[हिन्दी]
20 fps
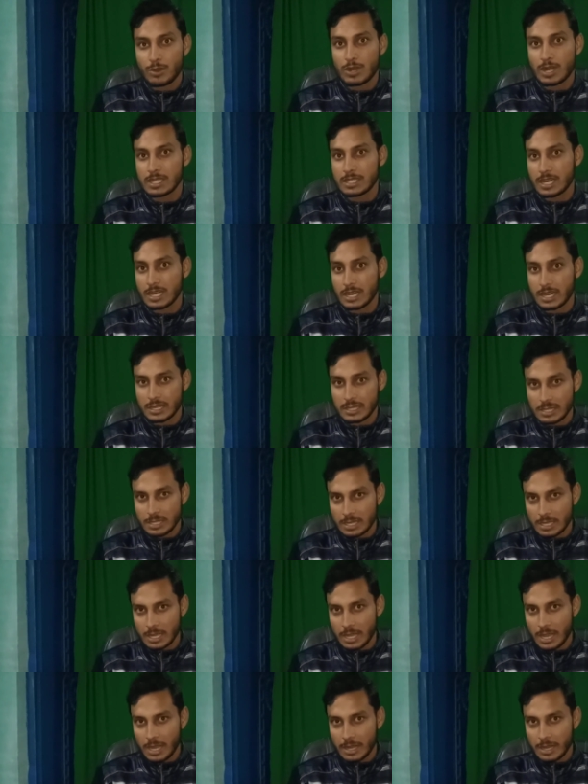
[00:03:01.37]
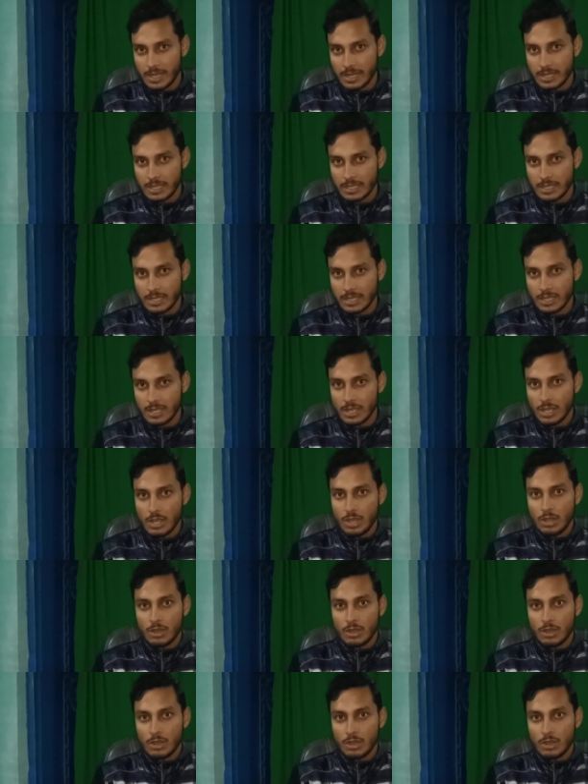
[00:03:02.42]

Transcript: आपको लगातार खट्टी डकार आ रही है